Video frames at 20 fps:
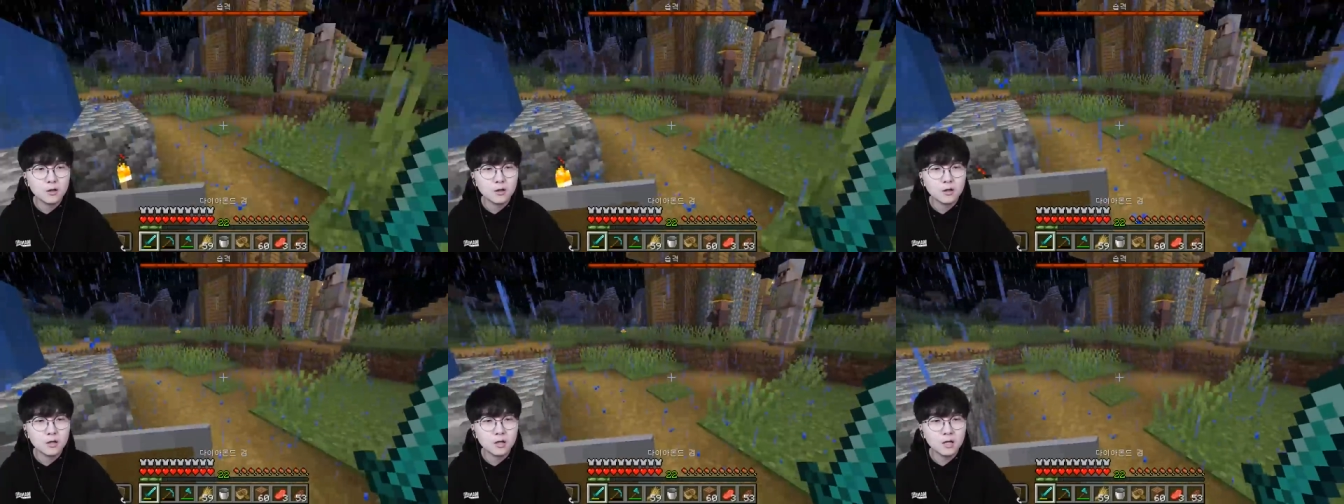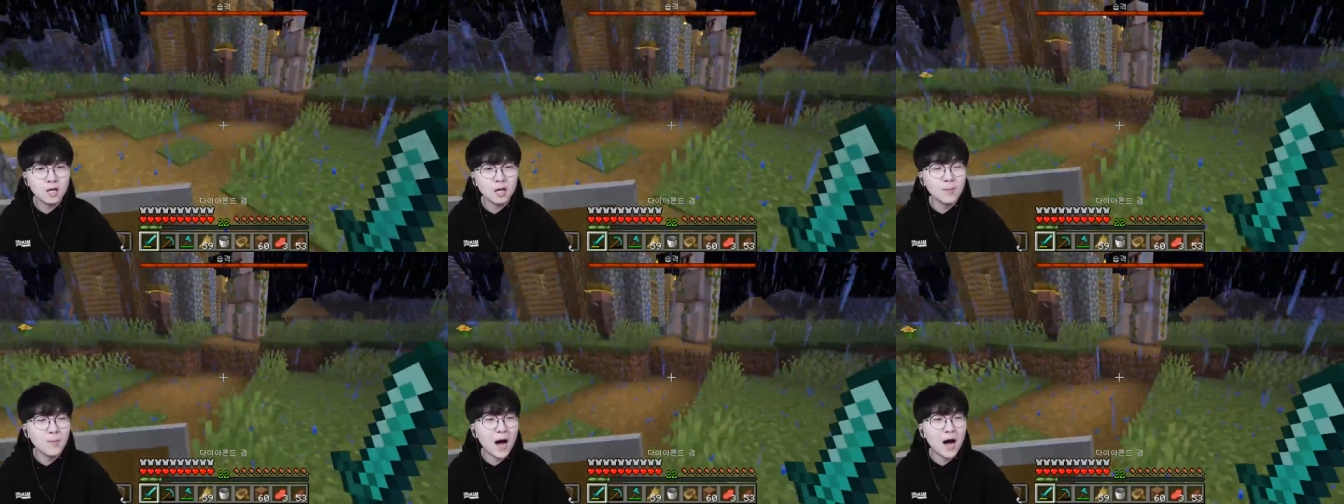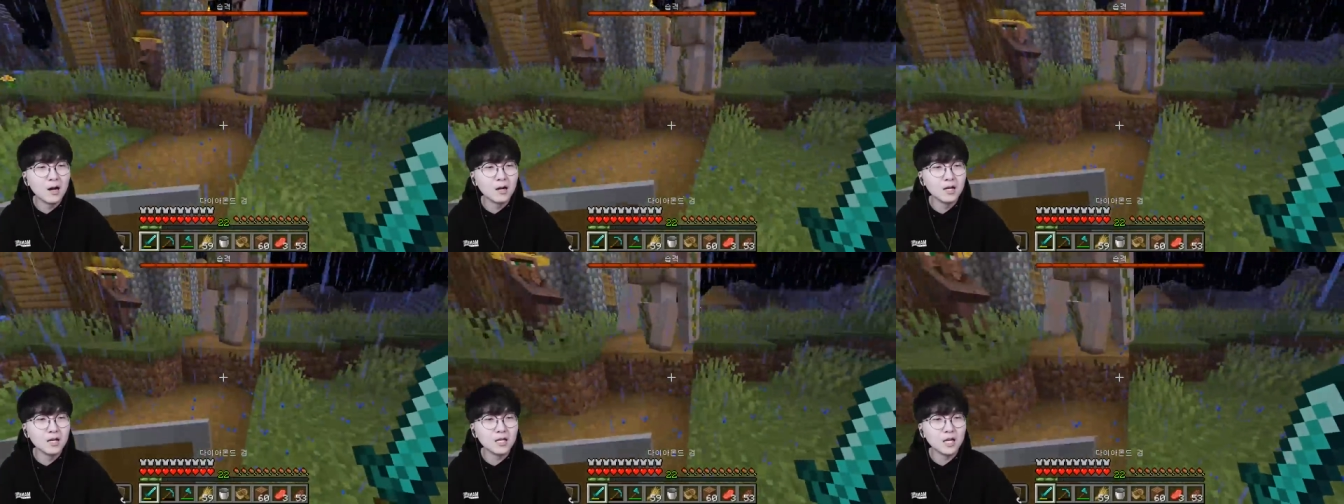이
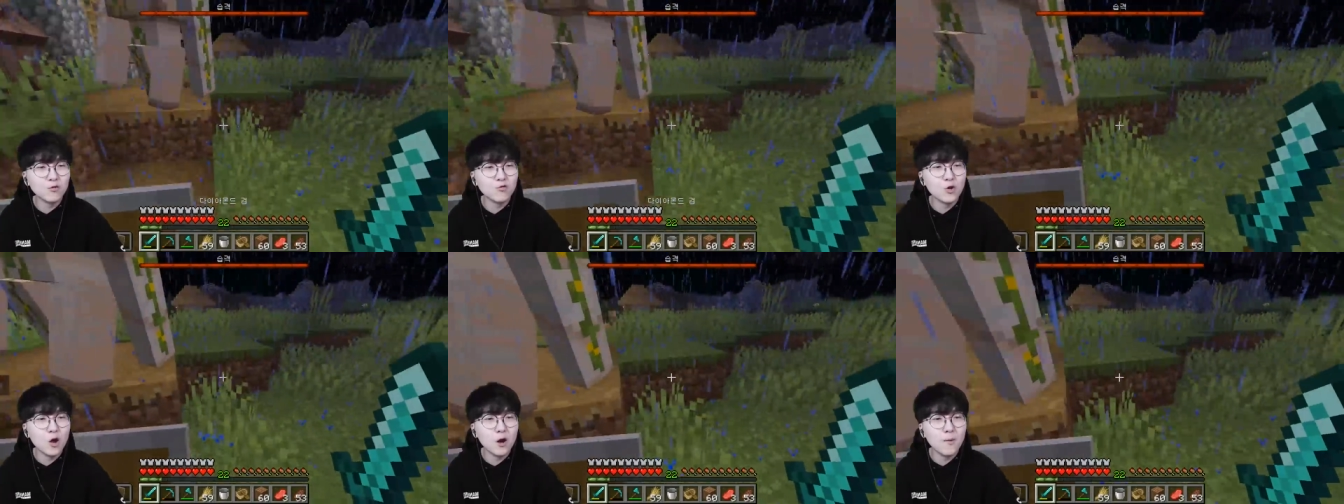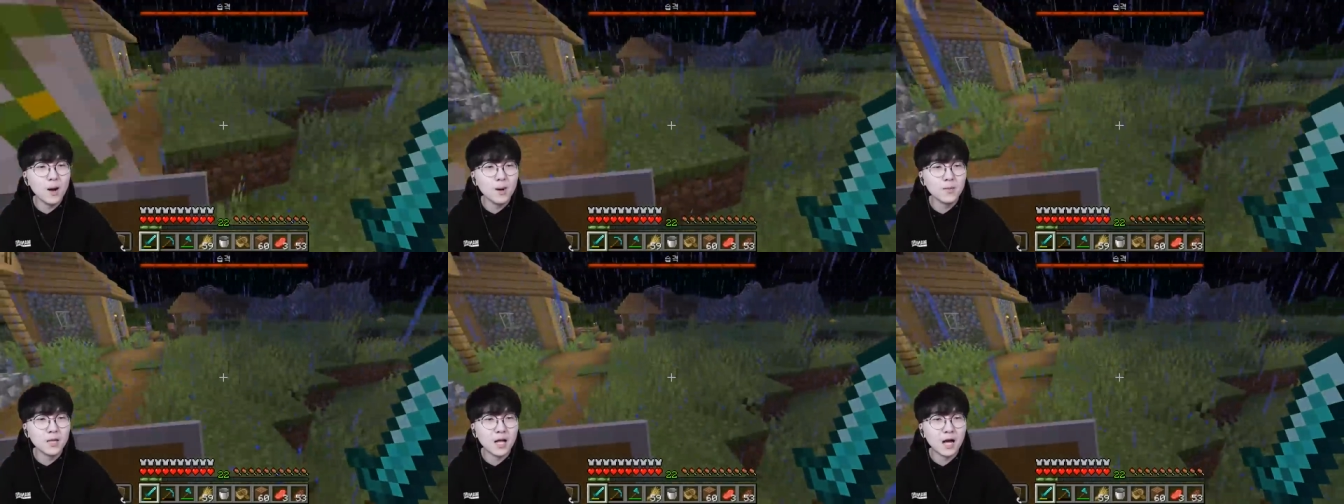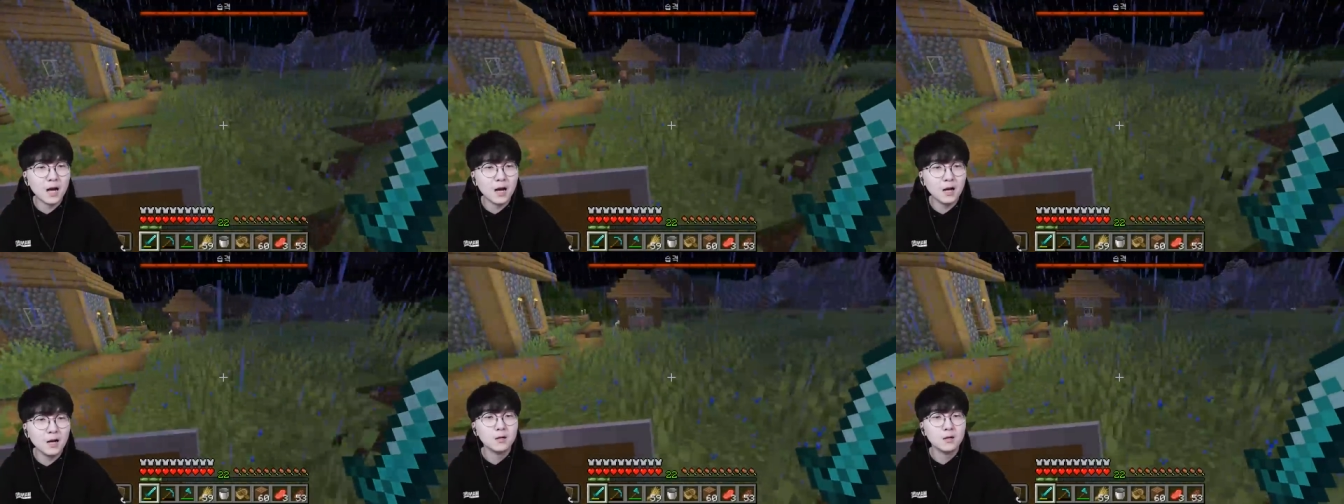마을은 이제
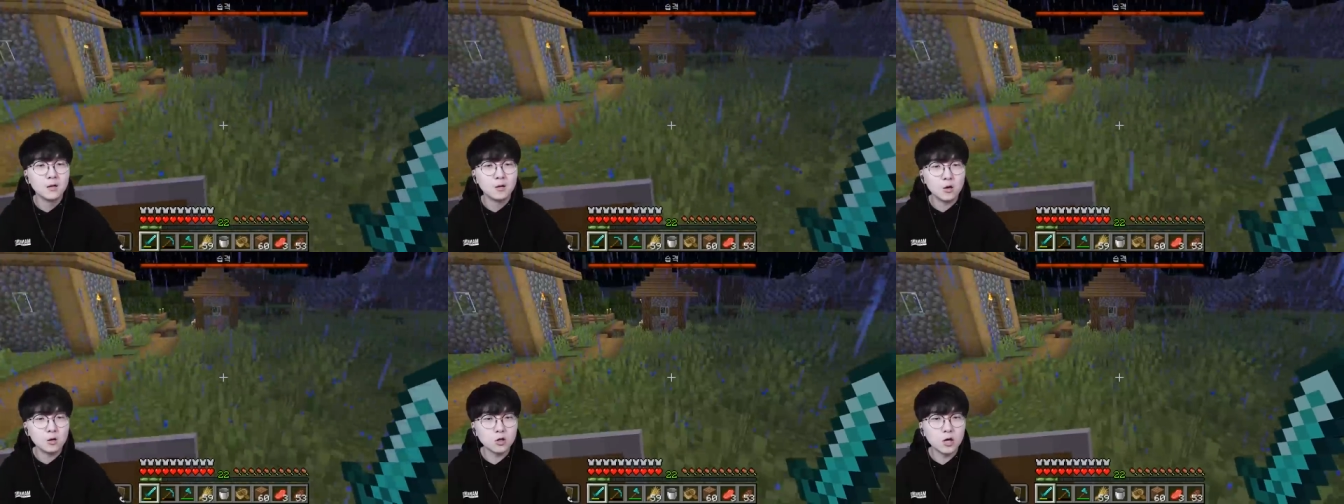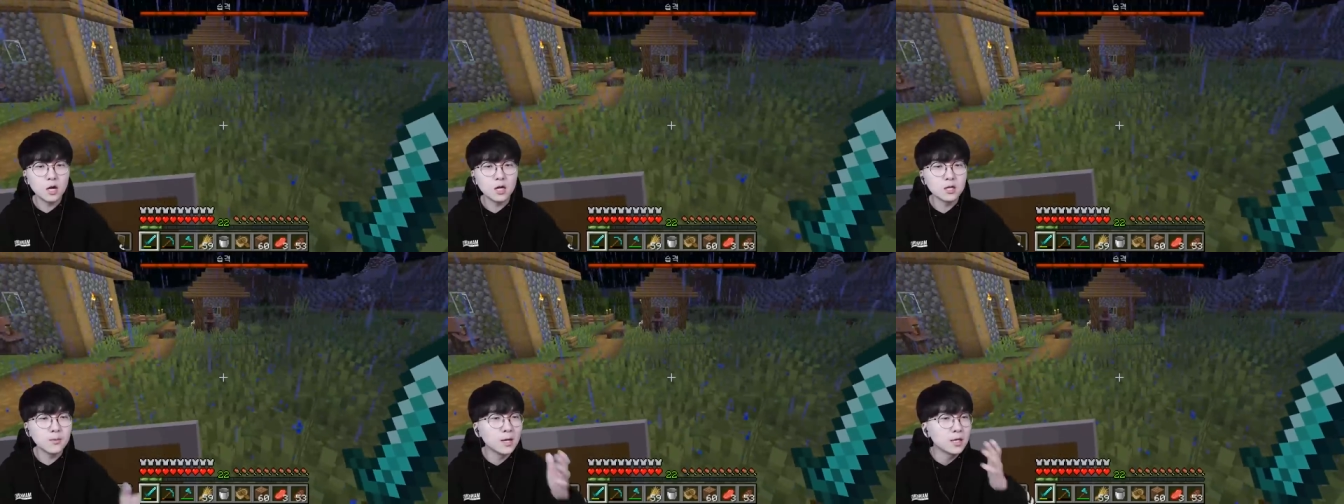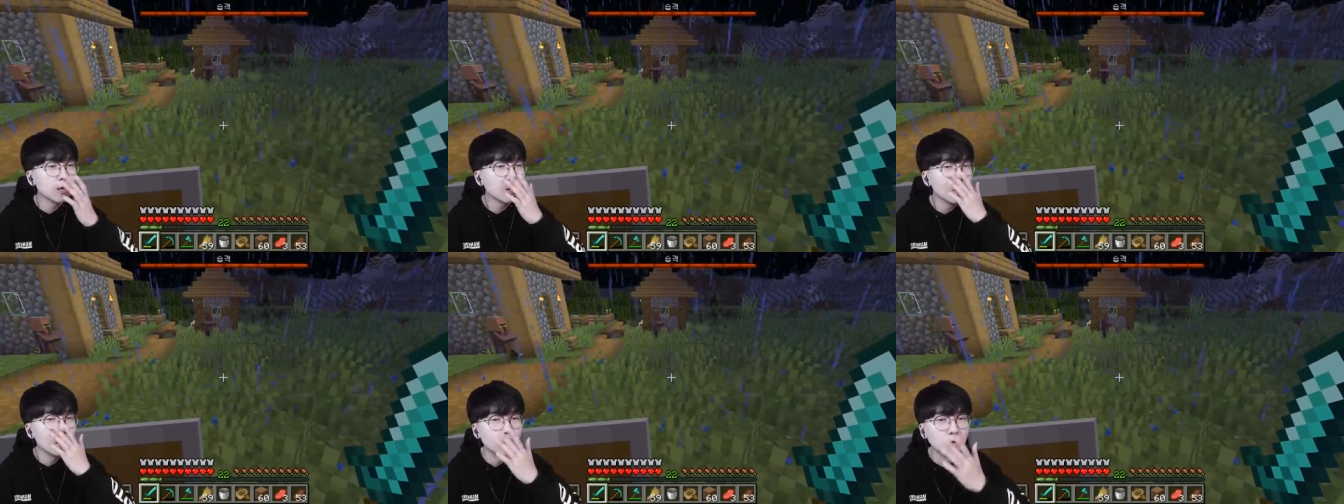위험합니다 걱정하지
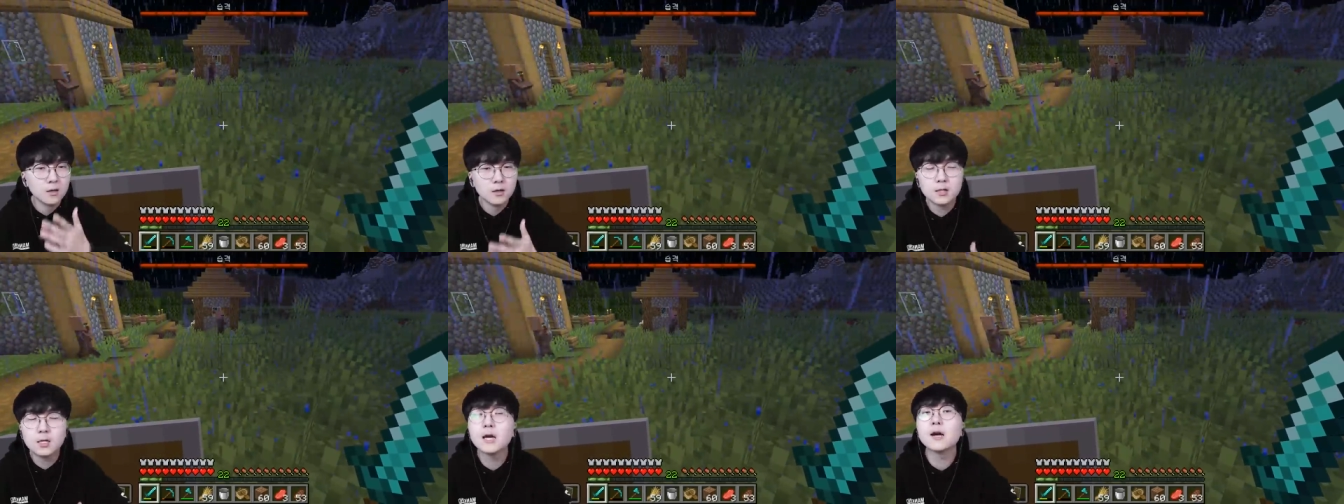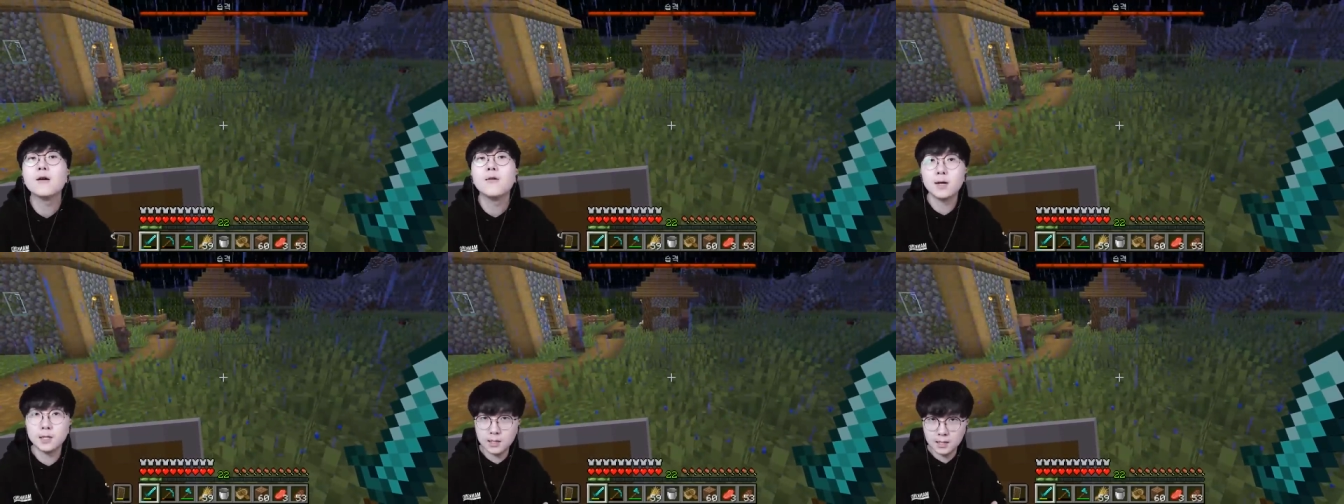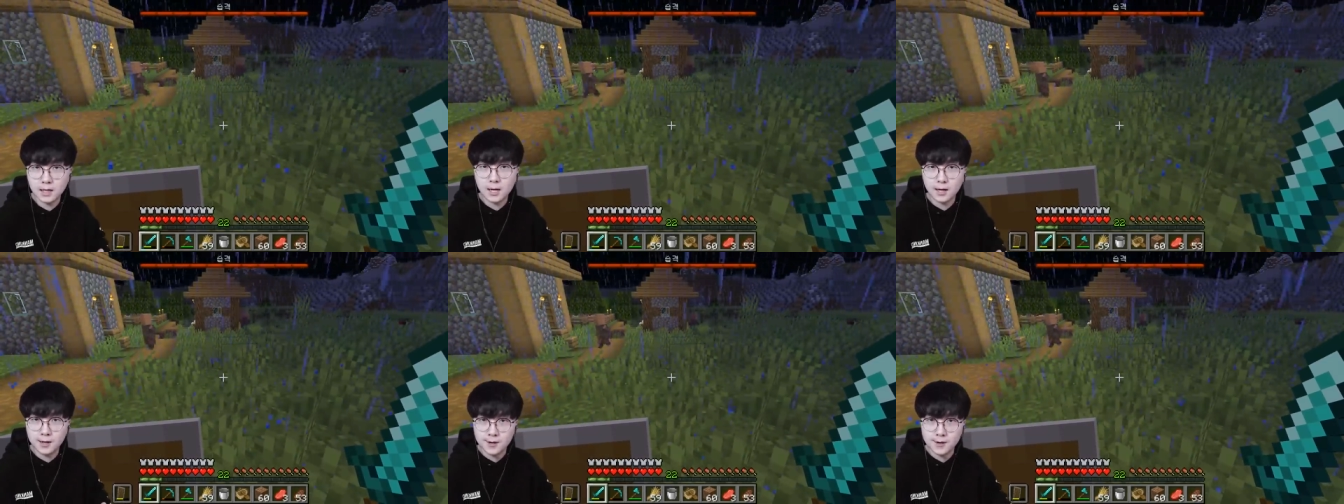마세요 제가
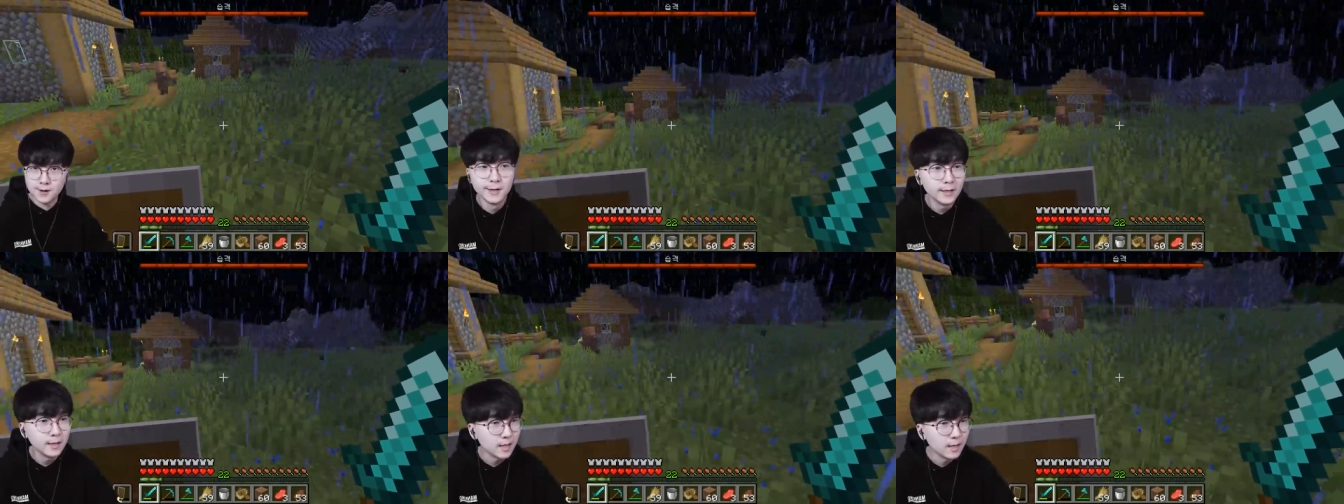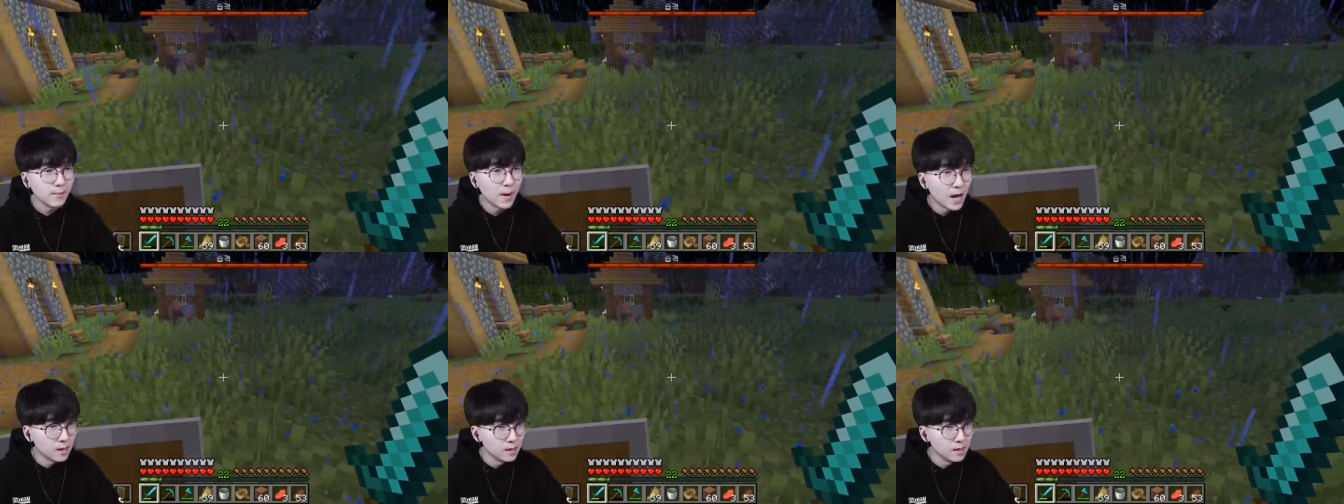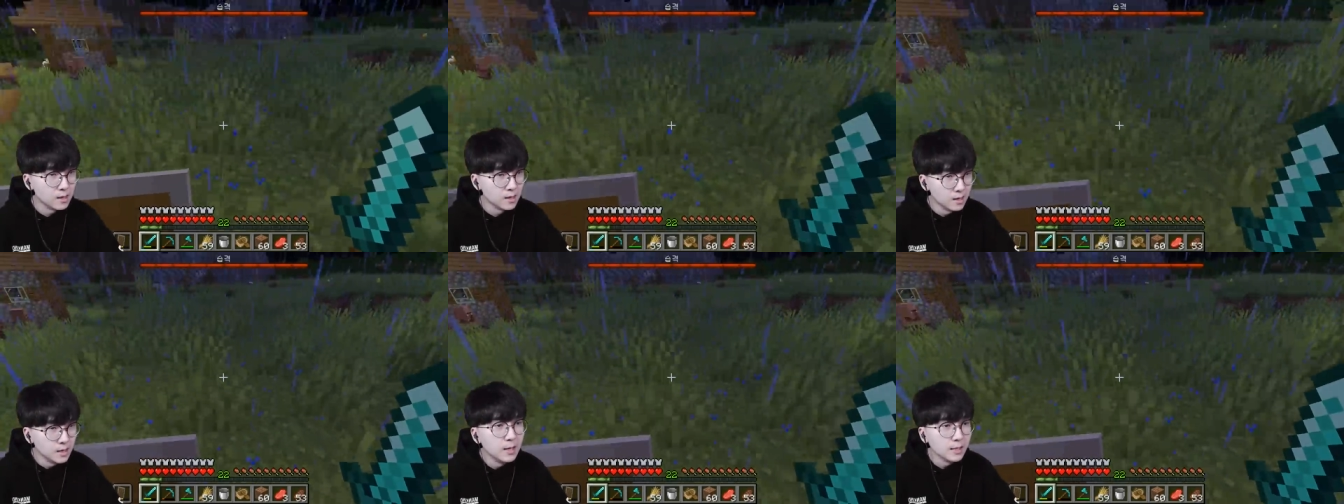왔으니까요 이 마을